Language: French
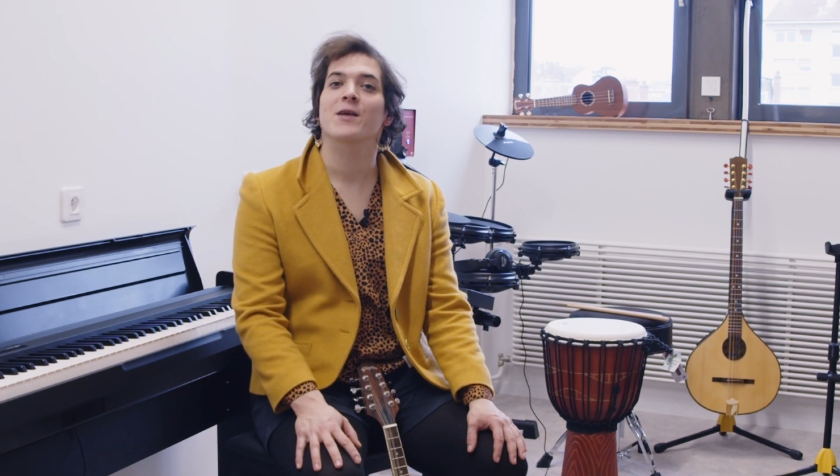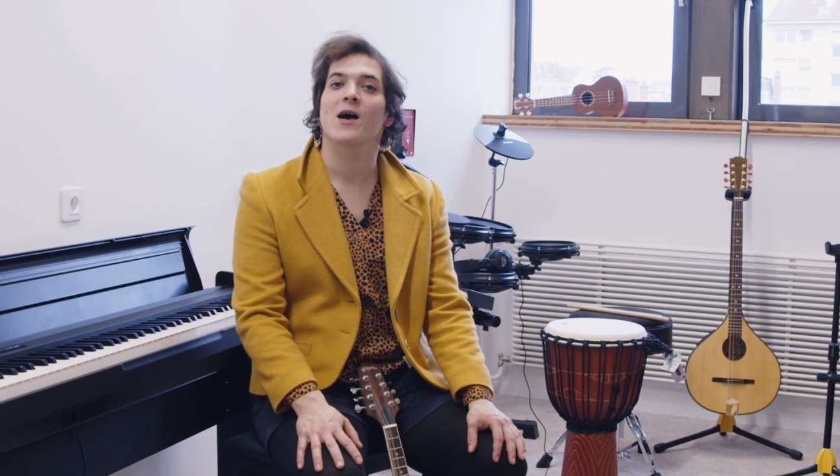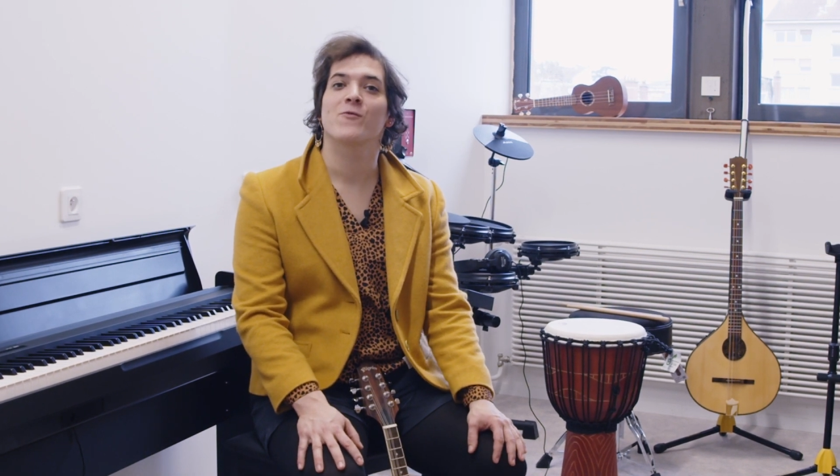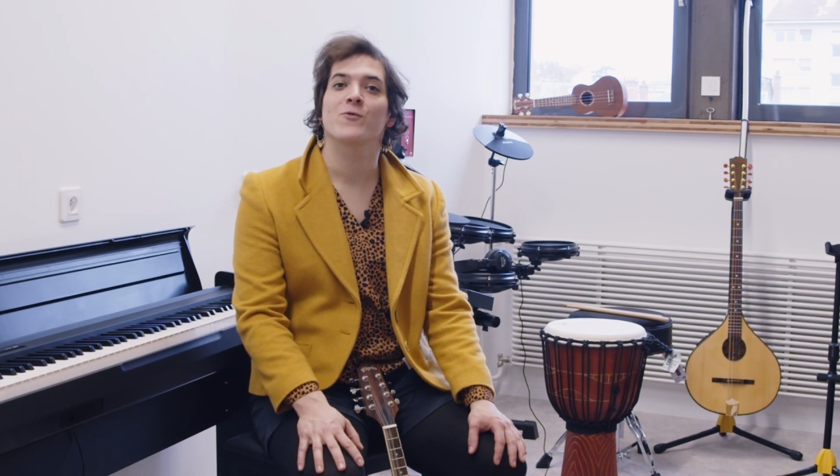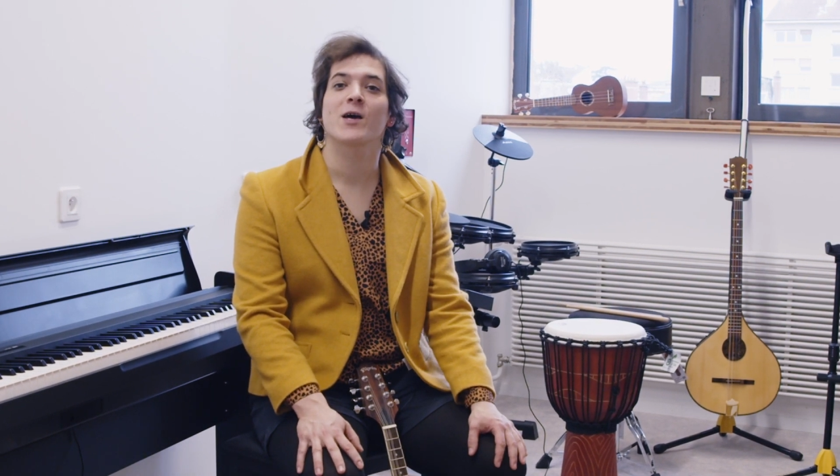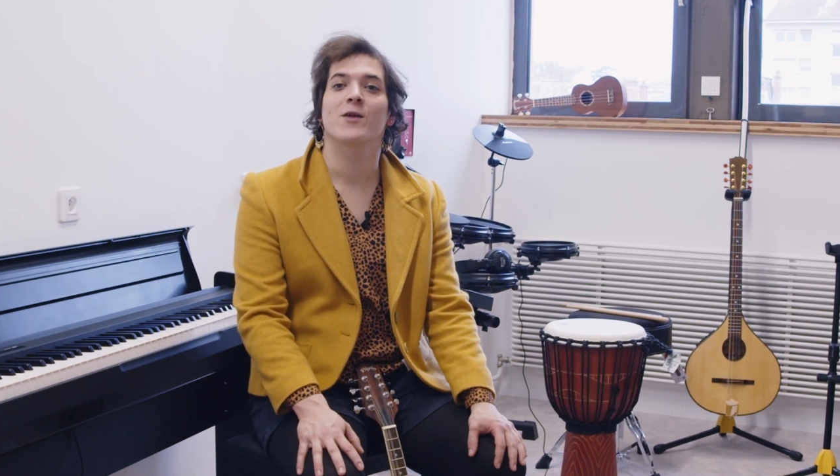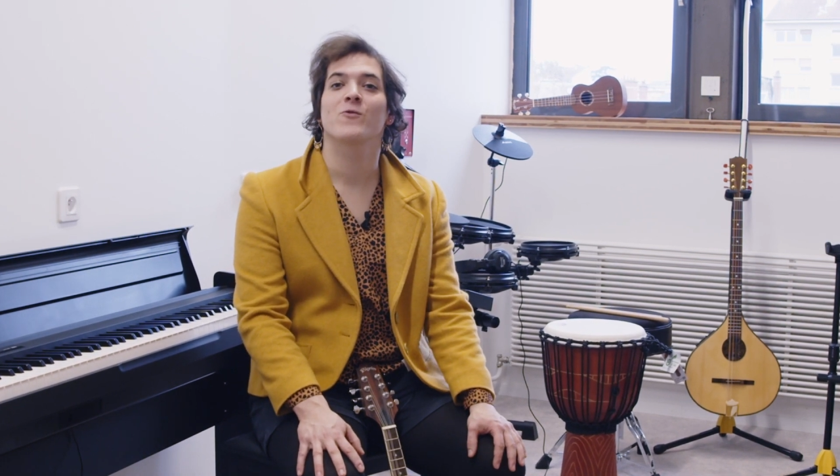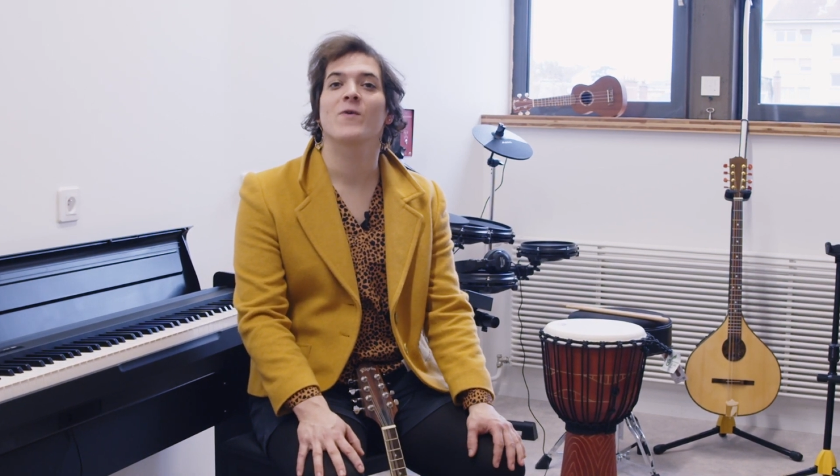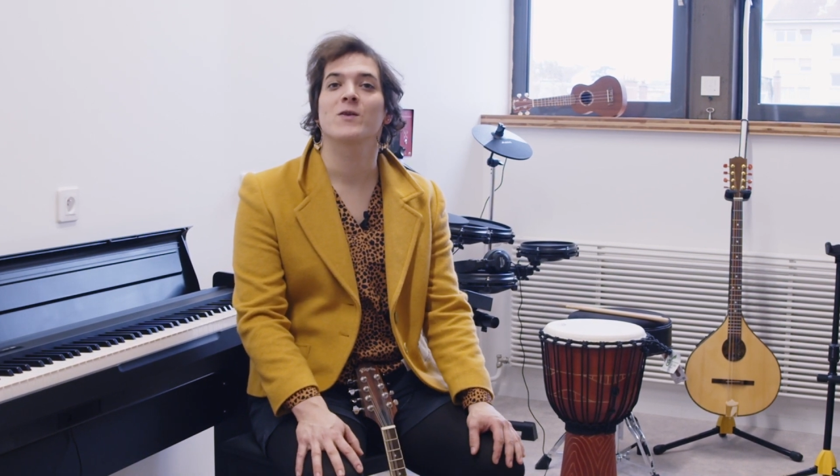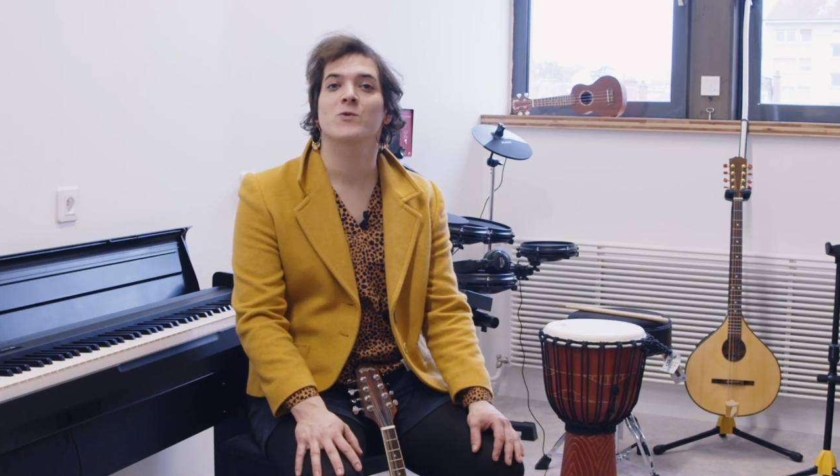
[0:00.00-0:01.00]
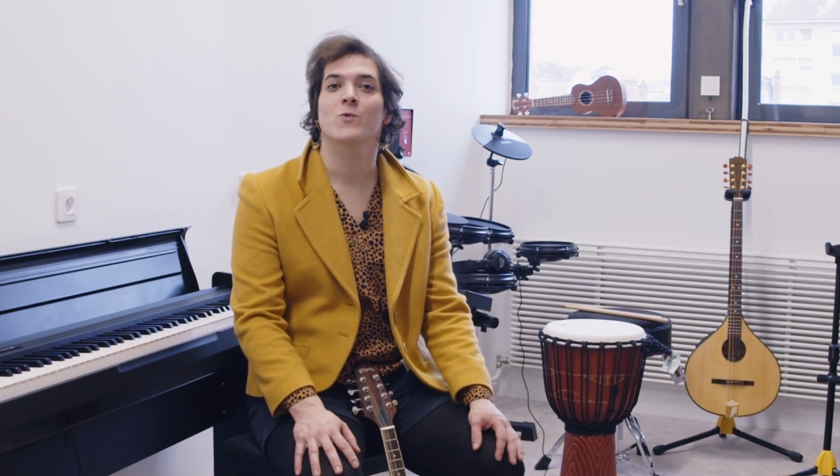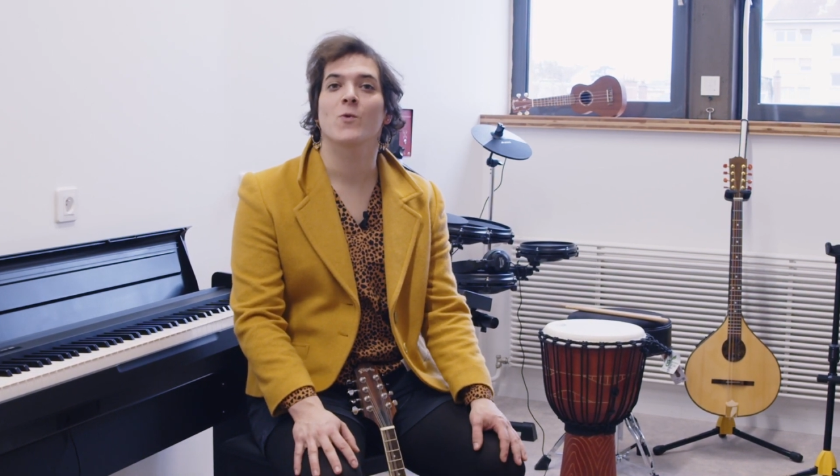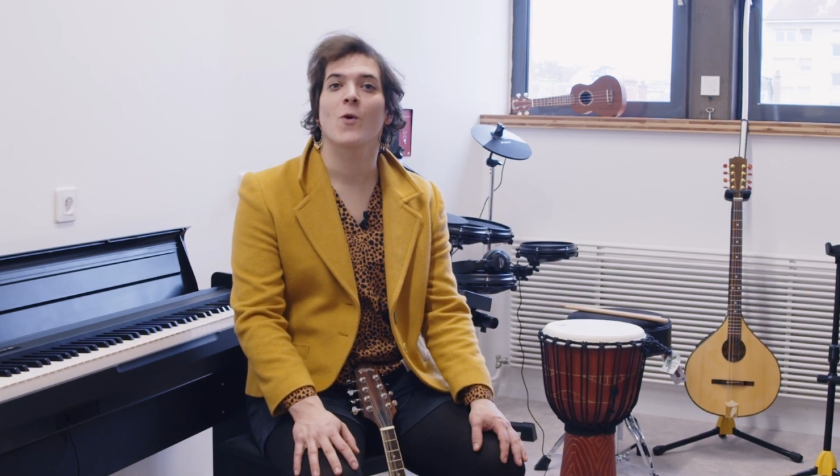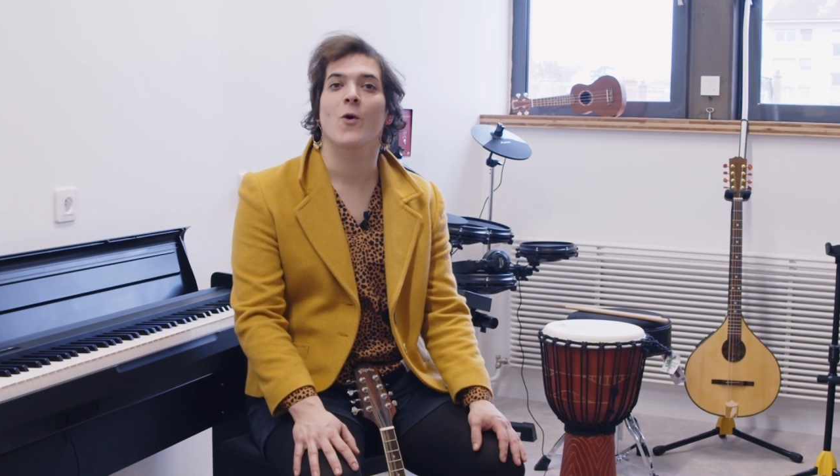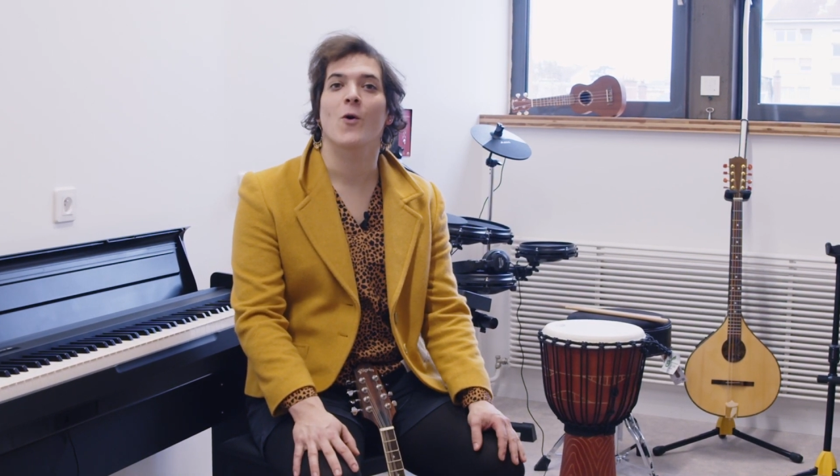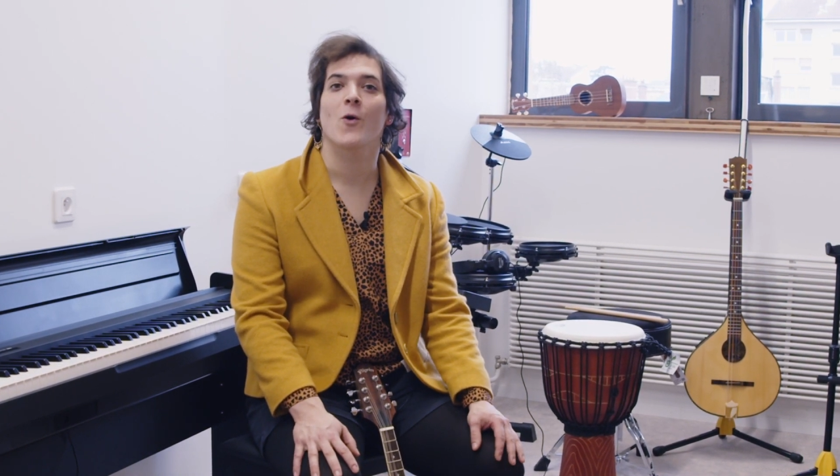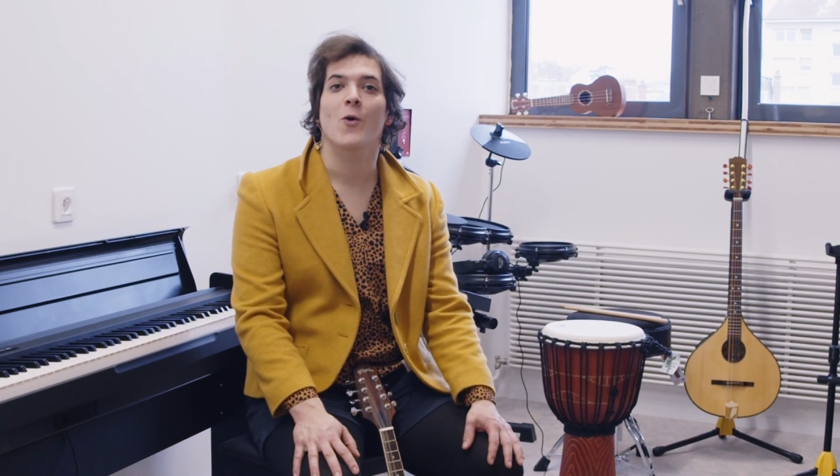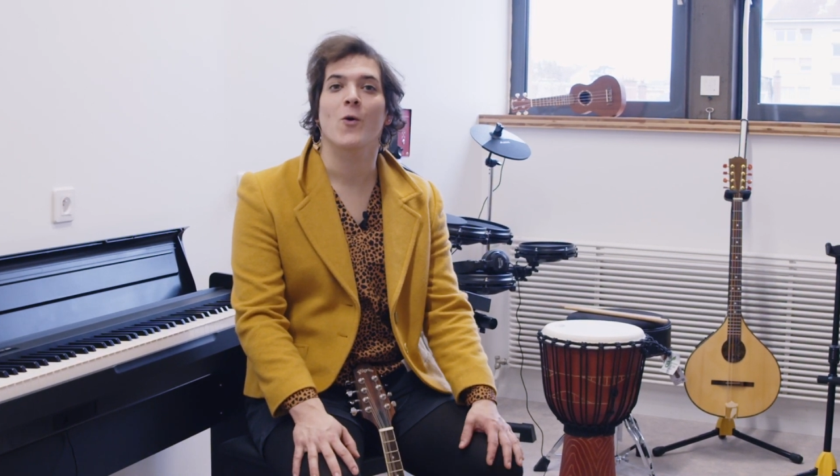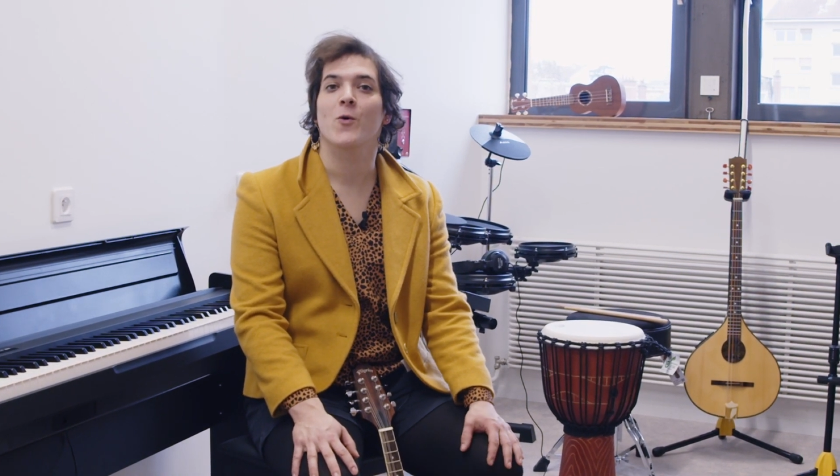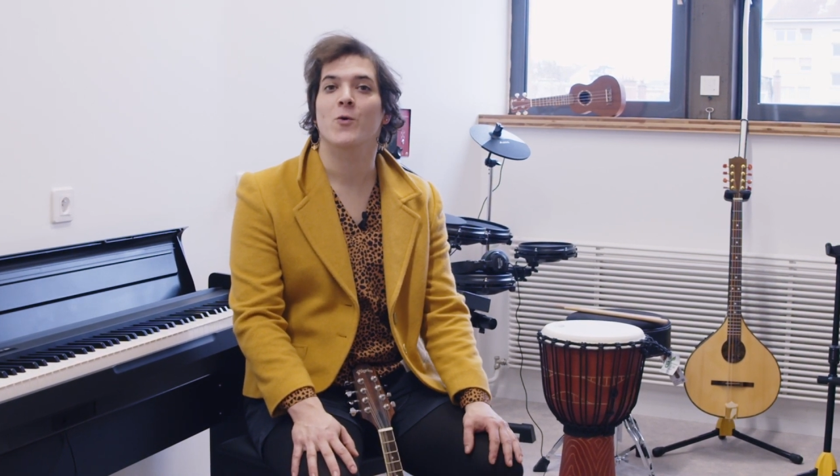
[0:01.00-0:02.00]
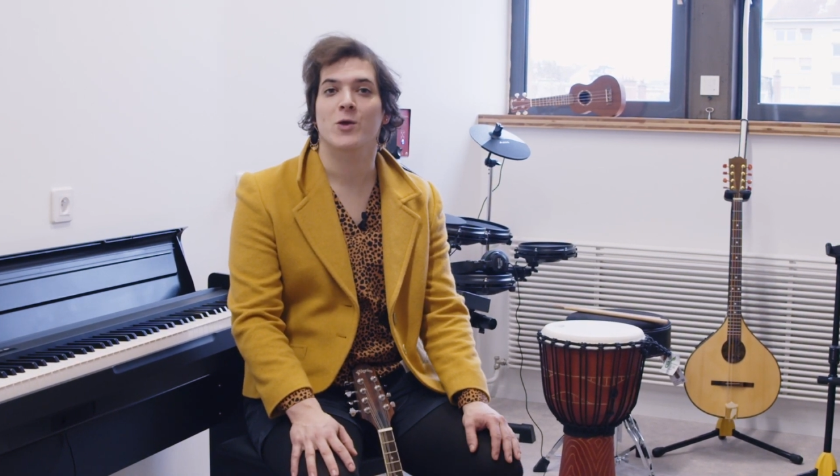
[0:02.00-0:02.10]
travaux de rénovation euh,